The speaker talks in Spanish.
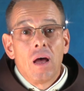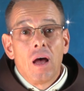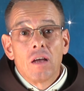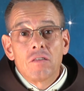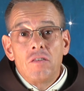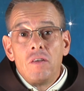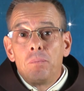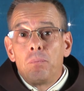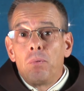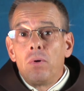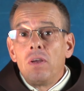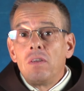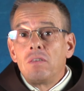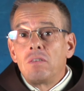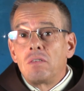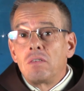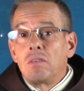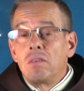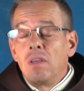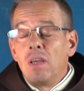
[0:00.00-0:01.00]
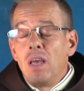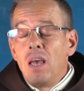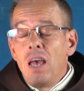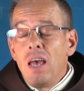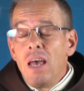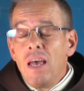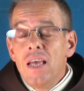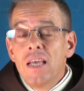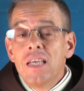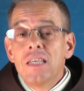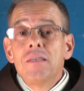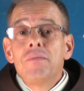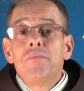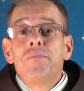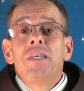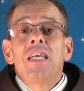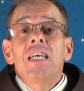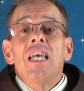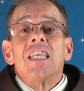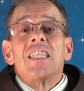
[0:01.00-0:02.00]
Así pues,
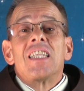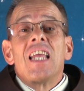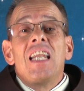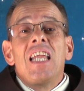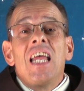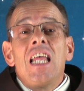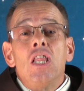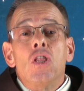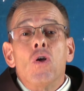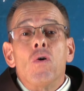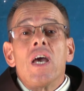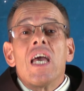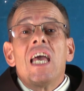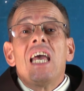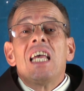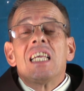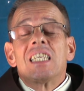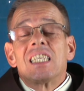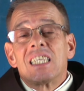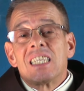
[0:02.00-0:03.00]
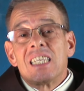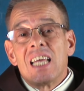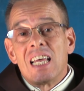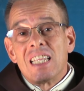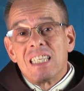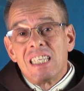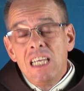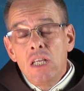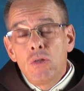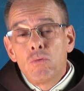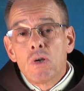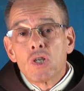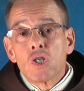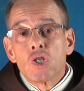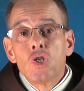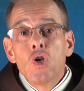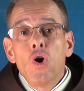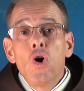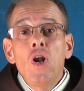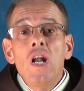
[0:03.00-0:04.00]
teniendo esa
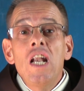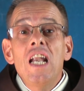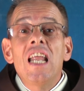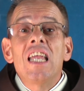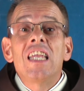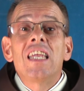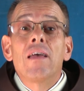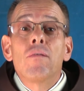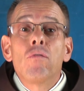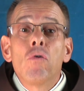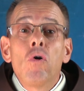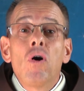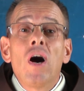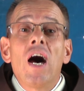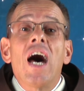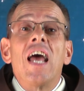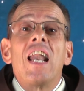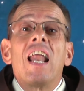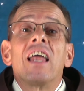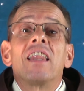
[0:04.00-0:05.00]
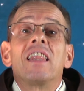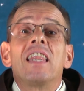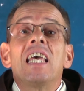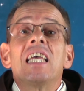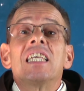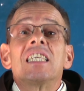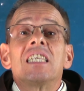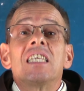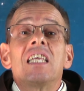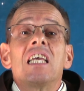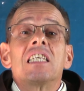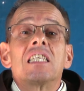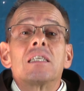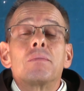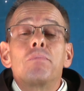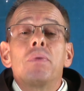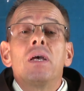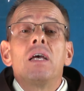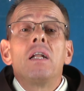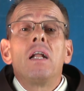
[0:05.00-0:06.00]
situación le llevó a la
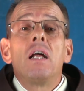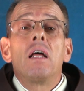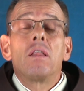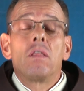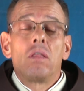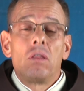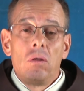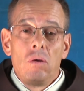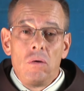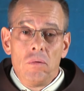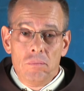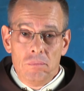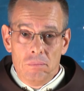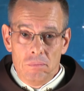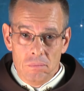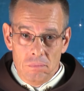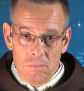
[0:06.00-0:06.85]
desesperación.